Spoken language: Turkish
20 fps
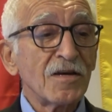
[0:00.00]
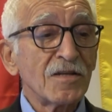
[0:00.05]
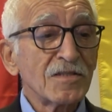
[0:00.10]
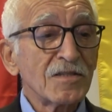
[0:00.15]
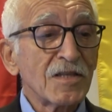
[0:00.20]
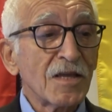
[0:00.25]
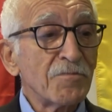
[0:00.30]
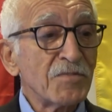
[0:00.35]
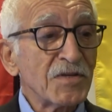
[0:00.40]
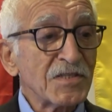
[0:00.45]

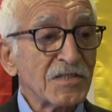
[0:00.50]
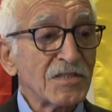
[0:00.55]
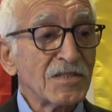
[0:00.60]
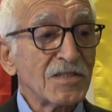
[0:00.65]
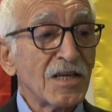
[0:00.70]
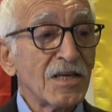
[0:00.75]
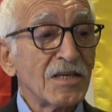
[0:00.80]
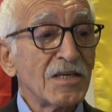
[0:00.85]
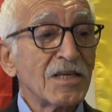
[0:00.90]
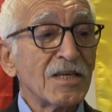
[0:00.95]
dağın
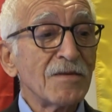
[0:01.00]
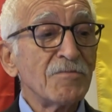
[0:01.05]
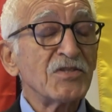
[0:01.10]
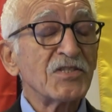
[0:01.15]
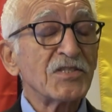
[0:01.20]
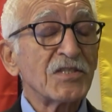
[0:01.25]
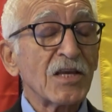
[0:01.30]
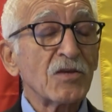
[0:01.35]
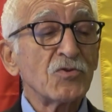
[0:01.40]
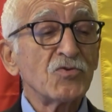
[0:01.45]
tepesinde
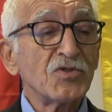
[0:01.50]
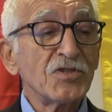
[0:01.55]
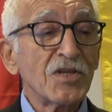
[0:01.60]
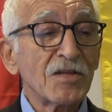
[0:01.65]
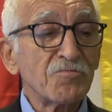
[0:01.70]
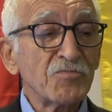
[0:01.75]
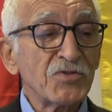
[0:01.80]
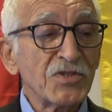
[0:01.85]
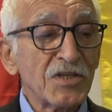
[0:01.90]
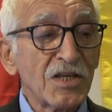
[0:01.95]

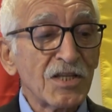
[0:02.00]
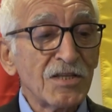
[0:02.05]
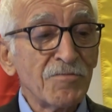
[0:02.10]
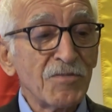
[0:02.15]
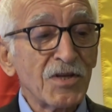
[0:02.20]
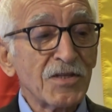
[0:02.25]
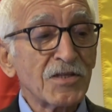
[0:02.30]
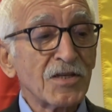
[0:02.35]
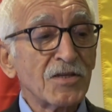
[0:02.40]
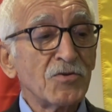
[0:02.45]

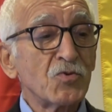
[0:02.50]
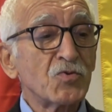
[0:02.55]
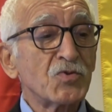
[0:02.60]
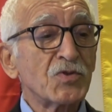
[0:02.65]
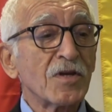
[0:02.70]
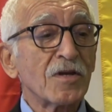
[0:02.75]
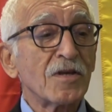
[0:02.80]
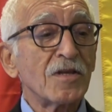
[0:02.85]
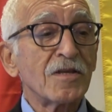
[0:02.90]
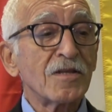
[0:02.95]
2877 metre
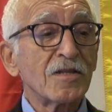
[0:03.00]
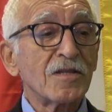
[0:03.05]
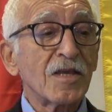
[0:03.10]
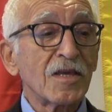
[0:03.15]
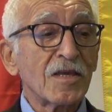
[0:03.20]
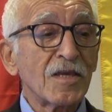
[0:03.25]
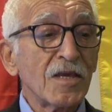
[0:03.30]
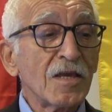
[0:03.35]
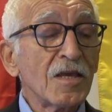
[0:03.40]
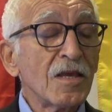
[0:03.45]

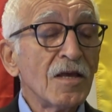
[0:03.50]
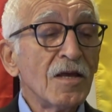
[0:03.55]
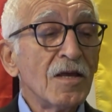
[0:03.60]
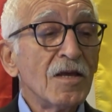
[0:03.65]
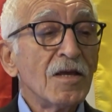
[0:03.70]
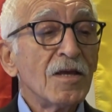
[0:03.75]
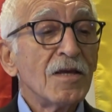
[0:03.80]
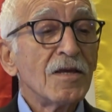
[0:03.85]
yükseklikteki